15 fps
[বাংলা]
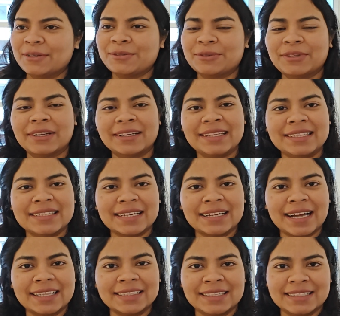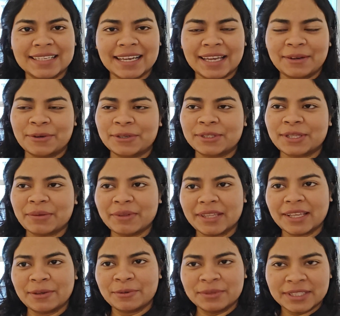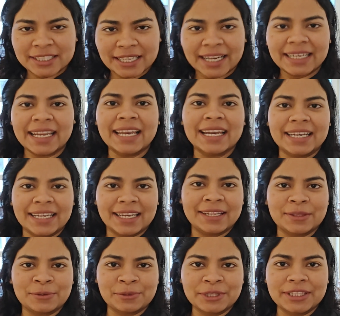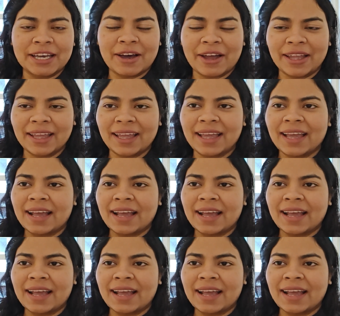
সুতরাং নিজের কাজ নিজেকেই করতে হবে তাই নিজেকে ঠেলে ঠেলে তুলতে হয়